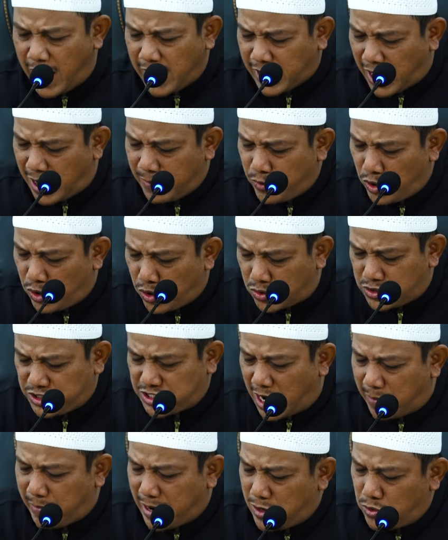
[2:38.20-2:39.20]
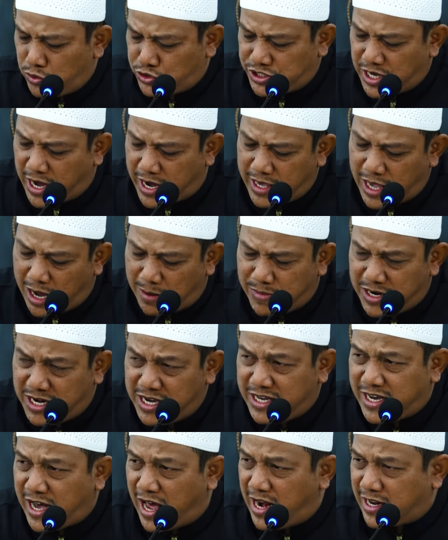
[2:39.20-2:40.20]
alangkah buruknya manusia yang
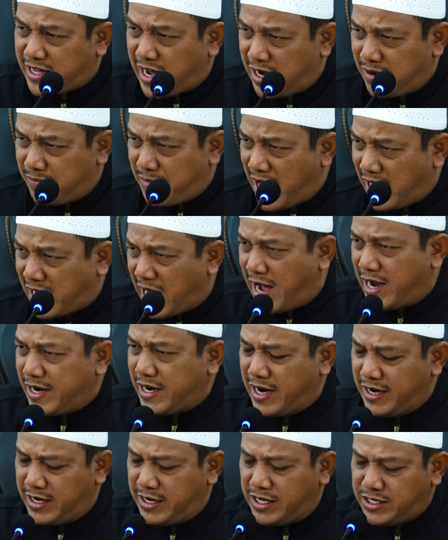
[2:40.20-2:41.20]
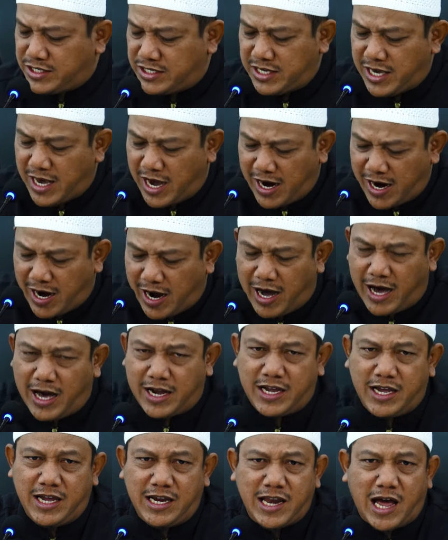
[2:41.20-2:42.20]
meninggalkan makanan di siang
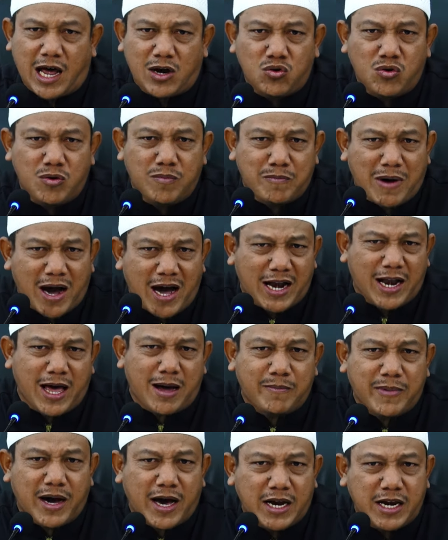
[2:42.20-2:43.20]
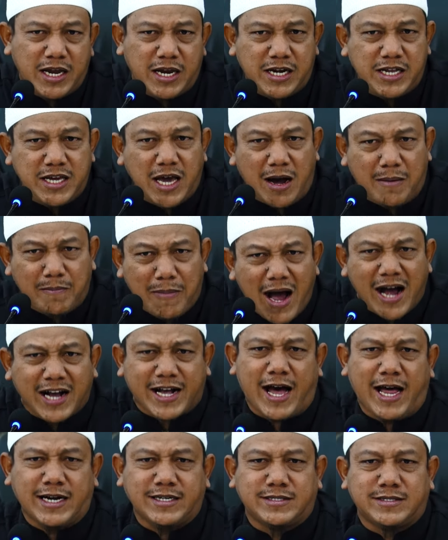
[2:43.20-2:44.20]
hari lalu malam hari dia
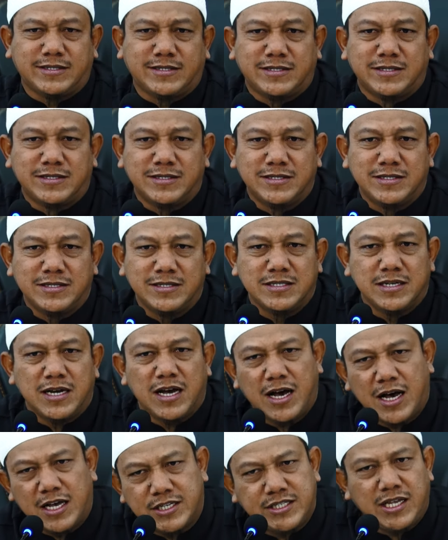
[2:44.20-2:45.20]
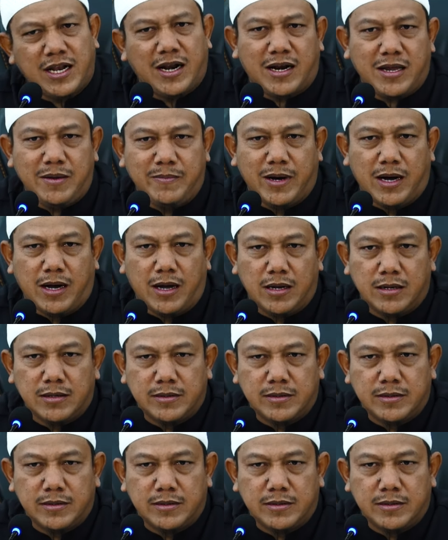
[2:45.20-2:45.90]
makan hasil riba.